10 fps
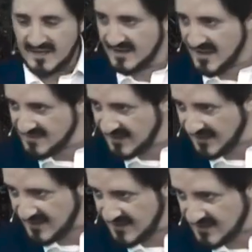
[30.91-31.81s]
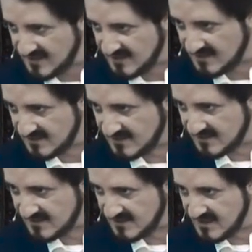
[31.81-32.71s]
لأن هذا الغني
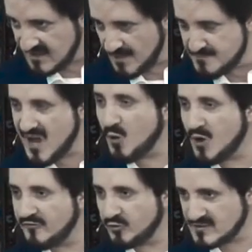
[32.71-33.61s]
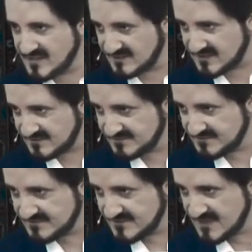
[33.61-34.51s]
يمنعك فرصة
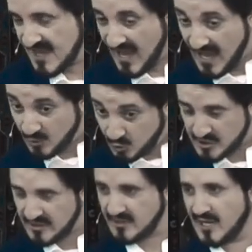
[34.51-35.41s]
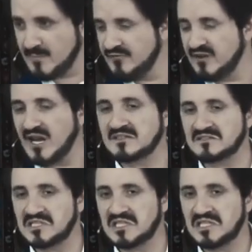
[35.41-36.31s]
أن يشعرك
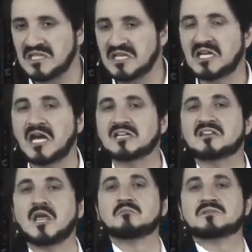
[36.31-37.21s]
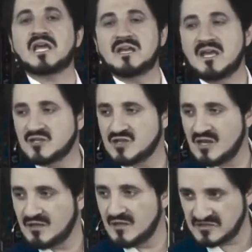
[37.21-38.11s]
بفرحته إن قدمت إليه
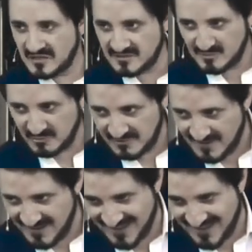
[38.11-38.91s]
شيئا إيش تقدم له؟